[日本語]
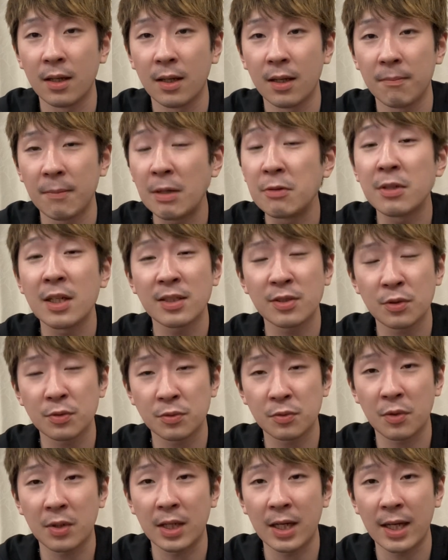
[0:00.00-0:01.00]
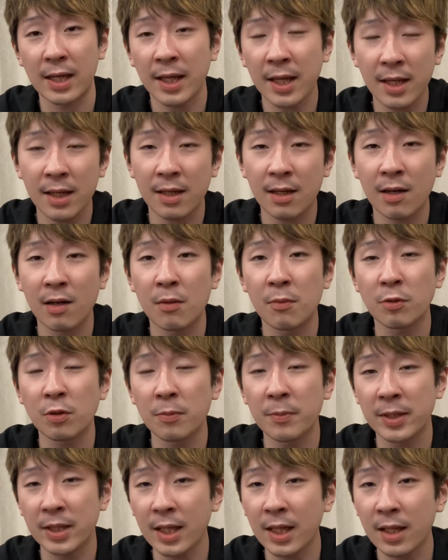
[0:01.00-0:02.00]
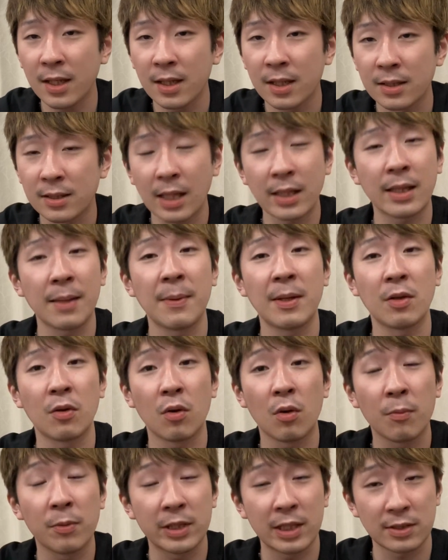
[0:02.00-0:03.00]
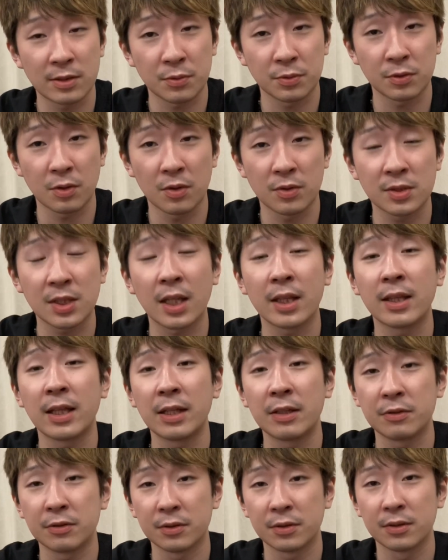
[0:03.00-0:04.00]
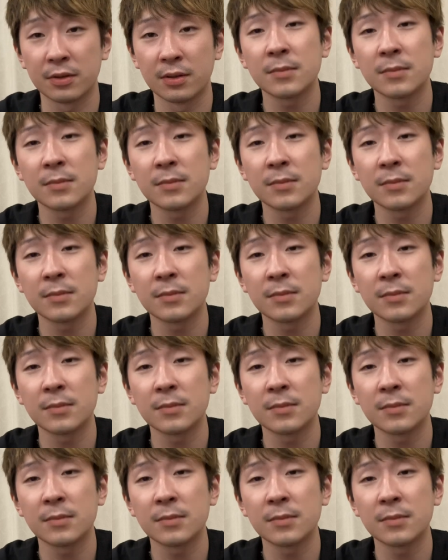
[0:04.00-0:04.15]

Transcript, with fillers: 裏ソフトから変化を求めて縦目の表ソフトを使っていく。